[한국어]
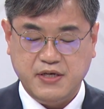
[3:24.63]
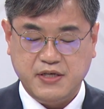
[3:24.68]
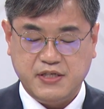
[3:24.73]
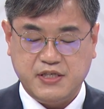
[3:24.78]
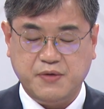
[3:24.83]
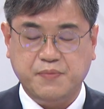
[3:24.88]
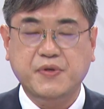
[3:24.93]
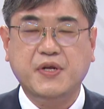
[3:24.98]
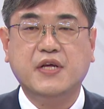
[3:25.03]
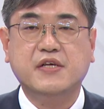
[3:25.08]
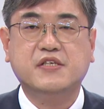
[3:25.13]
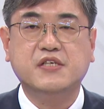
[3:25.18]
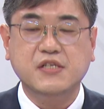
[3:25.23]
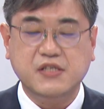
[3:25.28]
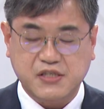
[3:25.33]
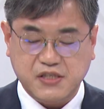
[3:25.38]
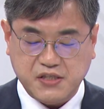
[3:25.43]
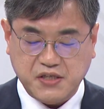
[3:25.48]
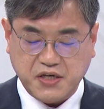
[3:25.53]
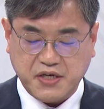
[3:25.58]
시민의
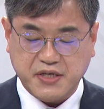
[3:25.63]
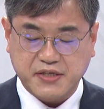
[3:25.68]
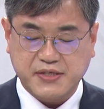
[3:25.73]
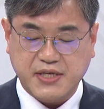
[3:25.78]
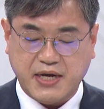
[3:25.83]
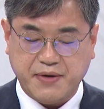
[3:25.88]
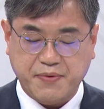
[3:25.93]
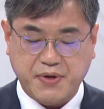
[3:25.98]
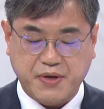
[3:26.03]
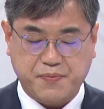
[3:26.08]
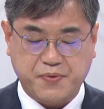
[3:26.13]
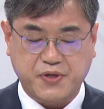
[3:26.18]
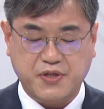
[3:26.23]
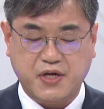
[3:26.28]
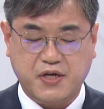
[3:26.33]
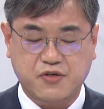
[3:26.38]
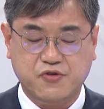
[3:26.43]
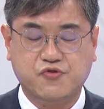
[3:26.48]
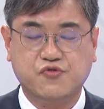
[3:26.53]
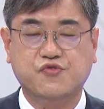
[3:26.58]
실질적인 삶의
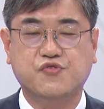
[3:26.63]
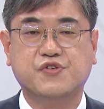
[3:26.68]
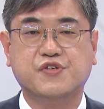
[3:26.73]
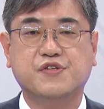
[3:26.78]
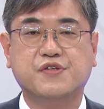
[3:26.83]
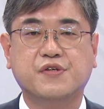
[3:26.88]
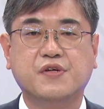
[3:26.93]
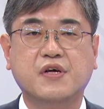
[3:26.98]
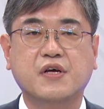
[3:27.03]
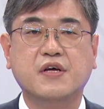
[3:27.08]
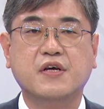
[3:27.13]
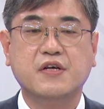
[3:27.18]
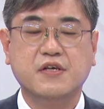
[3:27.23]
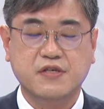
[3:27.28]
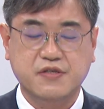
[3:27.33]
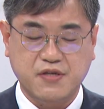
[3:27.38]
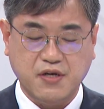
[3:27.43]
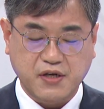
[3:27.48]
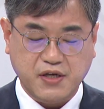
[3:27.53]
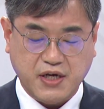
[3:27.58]
변화를 주는
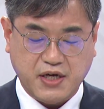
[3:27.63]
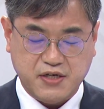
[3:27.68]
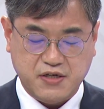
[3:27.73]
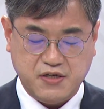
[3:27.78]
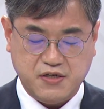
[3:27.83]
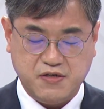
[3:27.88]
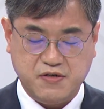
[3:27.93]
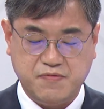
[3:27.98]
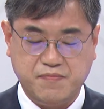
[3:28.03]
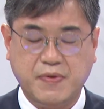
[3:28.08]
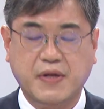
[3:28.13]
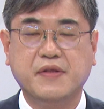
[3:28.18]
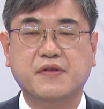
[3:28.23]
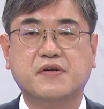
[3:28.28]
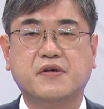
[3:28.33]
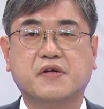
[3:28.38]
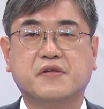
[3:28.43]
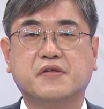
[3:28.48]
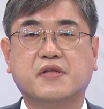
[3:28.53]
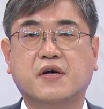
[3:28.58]
성과를
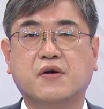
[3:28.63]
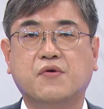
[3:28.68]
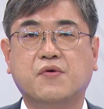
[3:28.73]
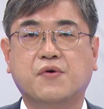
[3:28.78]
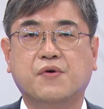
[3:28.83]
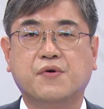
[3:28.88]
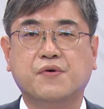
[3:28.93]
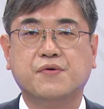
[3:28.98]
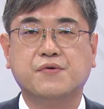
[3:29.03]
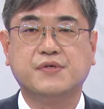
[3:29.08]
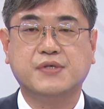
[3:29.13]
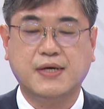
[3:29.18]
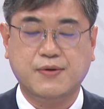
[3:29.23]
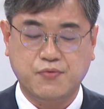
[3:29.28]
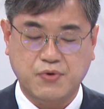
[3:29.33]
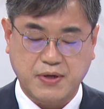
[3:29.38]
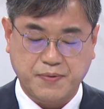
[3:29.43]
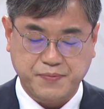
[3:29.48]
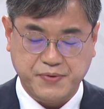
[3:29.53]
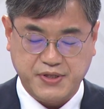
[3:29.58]
만들었다고
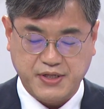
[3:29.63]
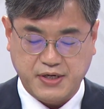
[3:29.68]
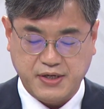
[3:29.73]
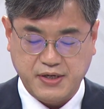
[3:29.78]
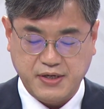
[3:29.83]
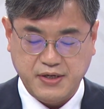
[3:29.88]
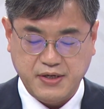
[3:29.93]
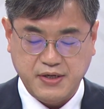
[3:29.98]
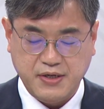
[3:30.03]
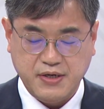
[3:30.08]
자부합니다.